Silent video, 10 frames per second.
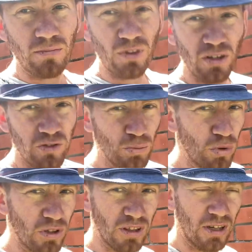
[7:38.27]

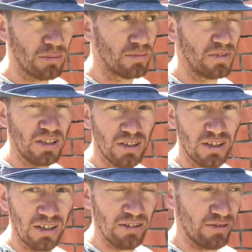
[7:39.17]
Футболки там
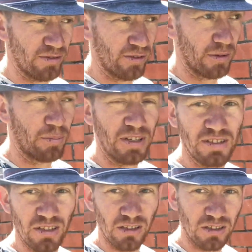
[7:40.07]
недорогие, в
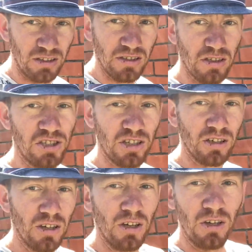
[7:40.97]
пределах тысячи.
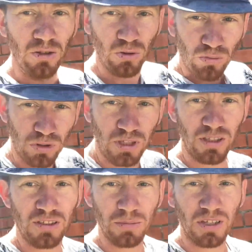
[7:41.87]
Ну вот они,
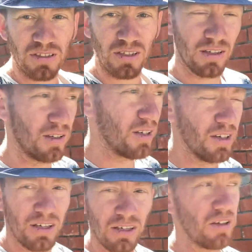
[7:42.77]
смотрите,
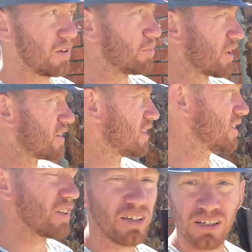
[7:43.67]
и принты на
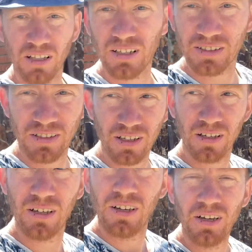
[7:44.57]
них классные.
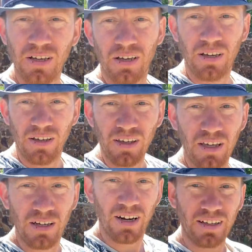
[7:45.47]
И
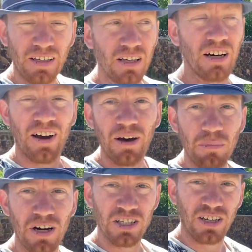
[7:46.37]
они
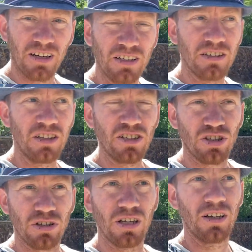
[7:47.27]
ХБшка, они
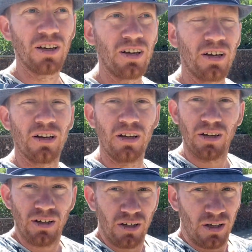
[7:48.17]
дышат.
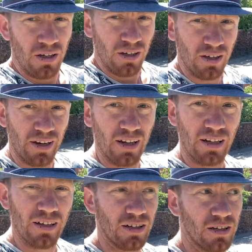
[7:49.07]

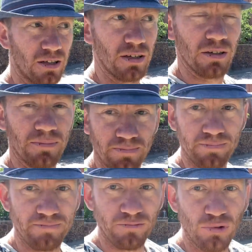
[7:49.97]
Реально,
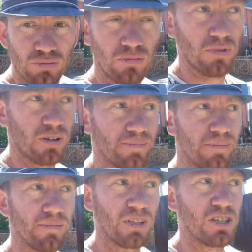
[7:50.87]
ну,
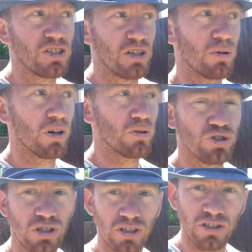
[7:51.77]
я считаю,
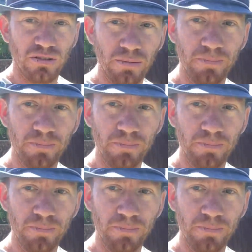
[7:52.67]
хорошее качество.